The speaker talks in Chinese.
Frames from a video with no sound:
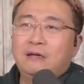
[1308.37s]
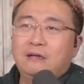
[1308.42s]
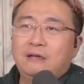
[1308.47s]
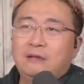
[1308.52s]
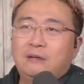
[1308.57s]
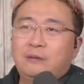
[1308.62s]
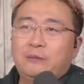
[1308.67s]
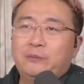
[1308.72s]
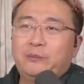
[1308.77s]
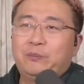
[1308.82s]

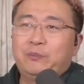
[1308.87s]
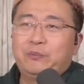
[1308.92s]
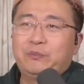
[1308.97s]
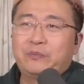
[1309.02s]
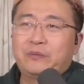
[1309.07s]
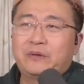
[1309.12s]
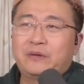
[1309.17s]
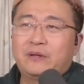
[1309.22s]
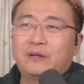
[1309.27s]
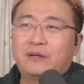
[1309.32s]
嗯。
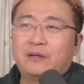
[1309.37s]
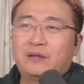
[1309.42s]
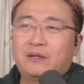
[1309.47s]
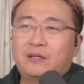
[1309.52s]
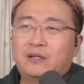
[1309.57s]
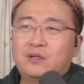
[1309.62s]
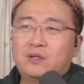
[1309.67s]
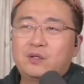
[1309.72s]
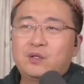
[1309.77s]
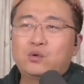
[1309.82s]

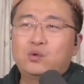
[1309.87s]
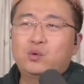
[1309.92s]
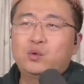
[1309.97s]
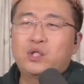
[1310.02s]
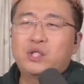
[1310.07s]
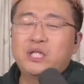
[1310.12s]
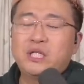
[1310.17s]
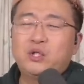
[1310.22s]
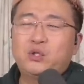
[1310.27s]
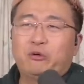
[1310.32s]
似乎
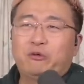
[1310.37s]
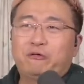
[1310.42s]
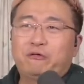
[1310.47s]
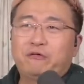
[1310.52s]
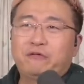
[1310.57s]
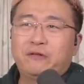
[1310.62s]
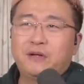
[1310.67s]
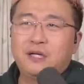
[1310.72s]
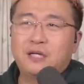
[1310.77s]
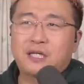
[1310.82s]
是一种
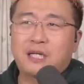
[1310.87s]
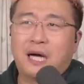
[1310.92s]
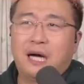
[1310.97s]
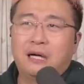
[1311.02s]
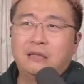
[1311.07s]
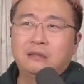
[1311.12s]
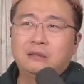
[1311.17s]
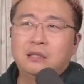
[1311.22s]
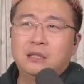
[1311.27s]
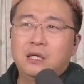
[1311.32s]
非
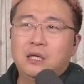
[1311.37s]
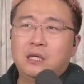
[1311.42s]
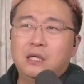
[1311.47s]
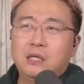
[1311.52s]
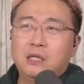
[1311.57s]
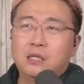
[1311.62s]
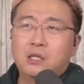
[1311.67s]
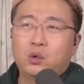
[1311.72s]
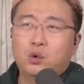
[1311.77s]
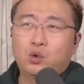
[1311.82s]
常
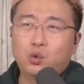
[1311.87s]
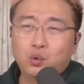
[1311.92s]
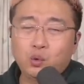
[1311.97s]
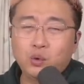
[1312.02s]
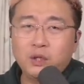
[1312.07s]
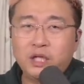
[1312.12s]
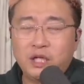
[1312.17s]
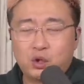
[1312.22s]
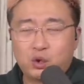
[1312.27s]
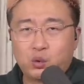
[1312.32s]
孤
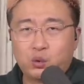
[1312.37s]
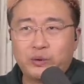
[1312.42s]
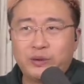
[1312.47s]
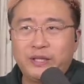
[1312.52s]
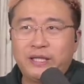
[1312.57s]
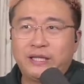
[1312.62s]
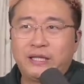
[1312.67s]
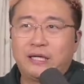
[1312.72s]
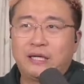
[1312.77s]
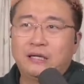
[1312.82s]
立主
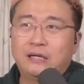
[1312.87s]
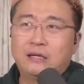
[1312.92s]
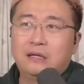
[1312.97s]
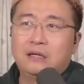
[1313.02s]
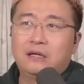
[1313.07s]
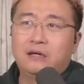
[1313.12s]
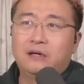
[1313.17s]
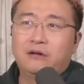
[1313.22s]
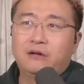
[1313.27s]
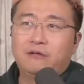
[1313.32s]
义的、
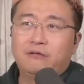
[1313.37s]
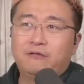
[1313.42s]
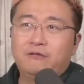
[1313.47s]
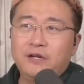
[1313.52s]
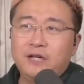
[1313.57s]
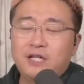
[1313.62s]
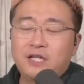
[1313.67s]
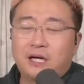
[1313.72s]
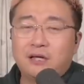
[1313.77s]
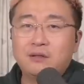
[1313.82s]

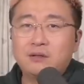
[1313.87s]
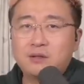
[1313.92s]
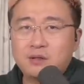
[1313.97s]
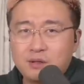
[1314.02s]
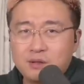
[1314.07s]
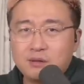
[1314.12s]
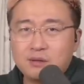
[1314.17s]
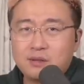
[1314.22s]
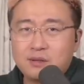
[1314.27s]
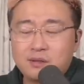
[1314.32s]
非常
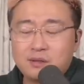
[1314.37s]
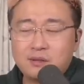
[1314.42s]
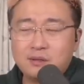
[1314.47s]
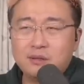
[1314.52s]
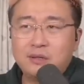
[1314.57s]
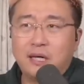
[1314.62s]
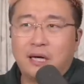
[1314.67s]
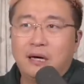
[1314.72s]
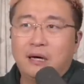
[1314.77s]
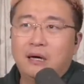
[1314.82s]
自
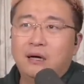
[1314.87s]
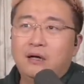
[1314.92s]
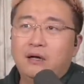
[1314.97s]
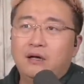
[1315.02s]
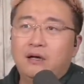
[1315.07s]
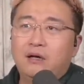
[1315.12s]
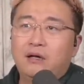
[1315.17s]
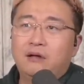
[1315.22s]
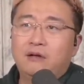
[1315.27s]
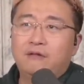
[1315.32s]
私的、
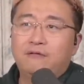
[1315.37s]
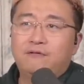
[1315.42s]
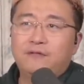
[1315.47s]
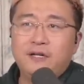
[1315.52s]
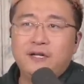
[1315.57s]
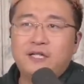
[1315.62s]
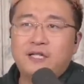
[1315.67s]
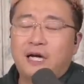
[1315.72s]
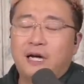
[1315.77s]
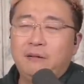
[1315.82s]

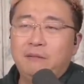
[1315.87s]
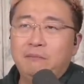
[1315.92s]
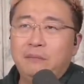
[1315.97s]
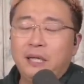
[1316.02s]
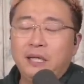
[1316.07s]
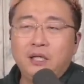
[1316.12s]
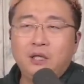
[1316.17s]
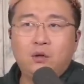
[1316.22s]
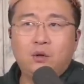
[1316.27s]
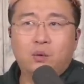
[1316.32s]
非常
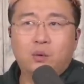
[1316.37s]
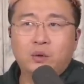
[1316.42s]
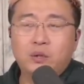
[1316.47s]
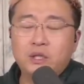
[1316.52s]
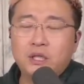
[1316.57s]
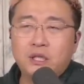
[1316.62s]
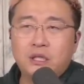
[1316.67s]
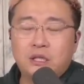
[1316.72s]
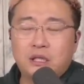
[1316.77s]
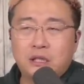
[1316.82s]
没有
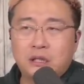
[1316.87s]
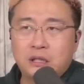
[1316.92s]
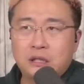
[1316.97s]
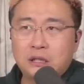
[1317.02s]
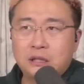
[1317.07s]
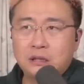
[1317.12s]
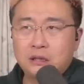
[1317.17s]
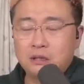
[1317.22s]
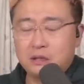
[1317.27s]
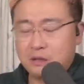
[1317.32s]
任
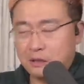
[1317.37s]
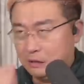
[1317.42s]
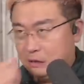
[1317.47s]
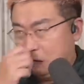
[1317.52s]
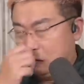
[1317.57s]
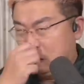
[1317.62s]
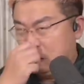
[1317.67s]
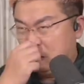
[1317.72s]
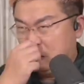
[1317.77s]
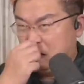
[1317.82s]
何
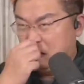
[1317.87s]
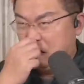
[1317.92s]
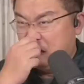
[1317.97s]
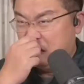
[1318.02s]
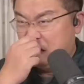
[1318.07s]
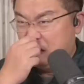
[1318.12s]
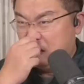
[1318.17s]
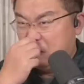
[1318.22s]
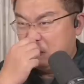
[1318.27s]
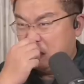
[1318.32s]
嗯、呃，
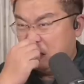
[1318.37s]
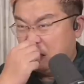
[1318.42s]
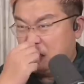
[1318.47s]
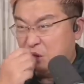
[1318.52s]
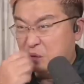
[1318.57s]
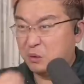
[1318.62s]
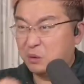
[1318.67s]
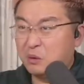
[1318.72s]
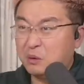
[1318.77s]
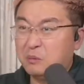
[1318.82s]
怎么讲呢？
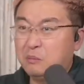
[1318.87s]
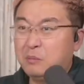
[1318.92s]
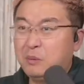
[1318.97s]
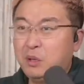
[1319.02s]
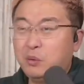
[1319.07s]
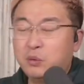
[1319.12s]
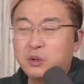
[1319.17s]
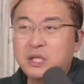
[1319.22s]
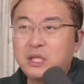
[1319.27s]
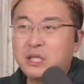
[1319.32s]
就是没
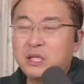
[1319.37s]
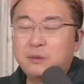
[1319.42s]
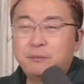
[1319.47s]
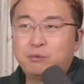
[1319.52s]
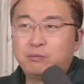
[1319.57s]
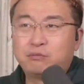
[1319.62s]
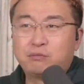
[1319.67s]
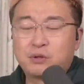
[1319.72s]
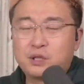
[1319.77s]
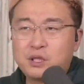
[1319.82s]
有任何
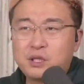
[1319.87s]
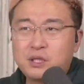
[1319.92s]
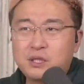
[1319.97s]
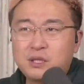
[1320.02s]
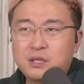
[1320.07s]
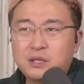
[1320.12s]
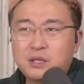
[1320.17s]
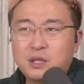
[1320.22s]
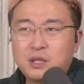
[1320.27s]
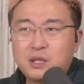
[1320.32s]
普
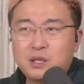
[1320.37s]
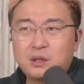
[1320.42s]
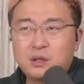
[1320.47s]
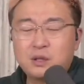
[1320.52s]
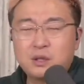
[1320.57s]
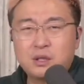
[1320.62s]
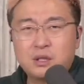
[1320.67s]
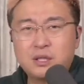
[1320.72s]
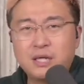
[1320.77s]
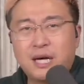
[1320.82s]
世
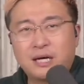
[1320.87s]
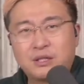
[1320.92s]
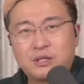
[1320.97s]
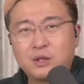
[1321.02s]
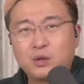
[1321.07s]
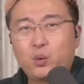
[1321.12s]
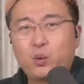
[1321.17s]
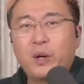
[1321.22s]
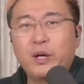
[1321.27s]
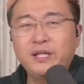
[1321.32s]
价
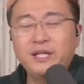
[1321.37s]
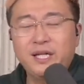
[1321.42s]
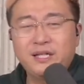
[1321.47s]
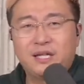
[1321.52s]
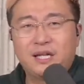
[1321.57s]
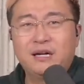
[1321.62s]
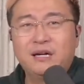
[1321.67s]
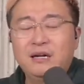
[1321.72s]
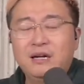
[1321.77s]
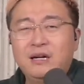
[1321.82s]
值观念
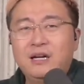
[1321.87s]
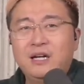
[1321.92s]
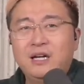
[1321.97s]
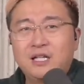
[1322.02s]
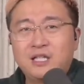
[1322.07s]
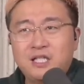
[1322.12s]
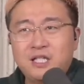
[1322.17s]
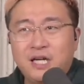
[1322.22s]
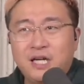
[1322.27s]
的这